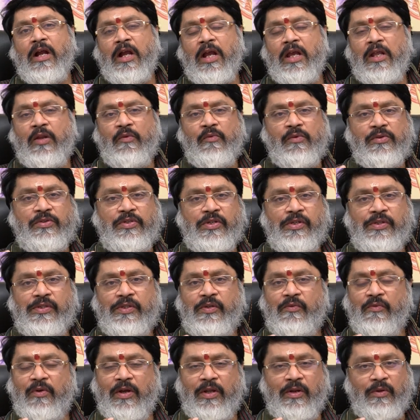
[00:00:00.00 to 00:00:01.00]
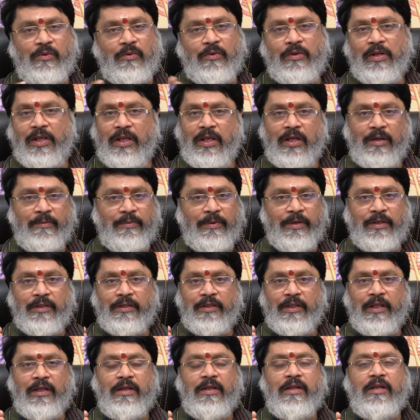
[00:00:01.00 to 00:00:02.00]
ఆయన వచ్చేసి వారం రోజులు
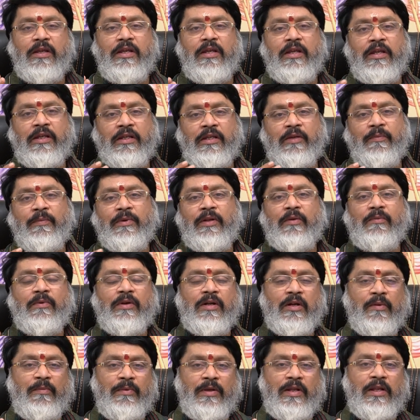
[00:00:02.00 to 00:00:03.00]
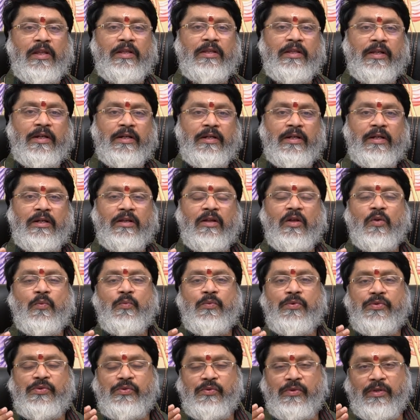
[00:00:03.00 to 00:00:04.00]
అయిపోయింది ఇంకా మనకు అక్కడ మిగిలింది ఏంటంటే
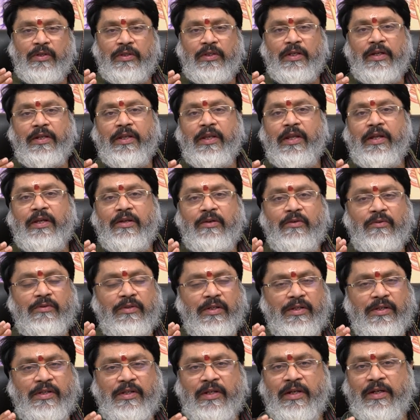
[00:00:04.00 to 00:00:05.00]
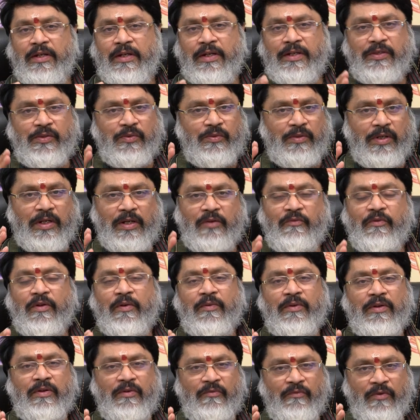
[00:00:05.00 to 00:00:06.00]
ఆల్మోస్ట్ ఒక థర్టీ ఎయిట్ టు థర్టీ నైన్ డేస్ ఉంటాడు
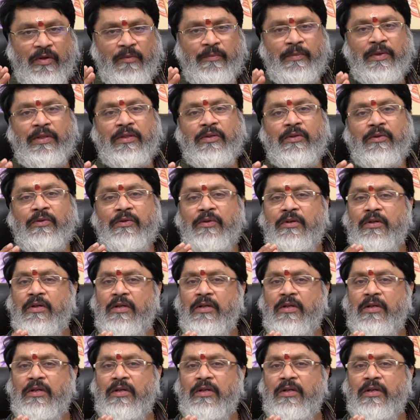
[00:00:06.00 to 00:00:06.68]
వన్ వన్ మంత్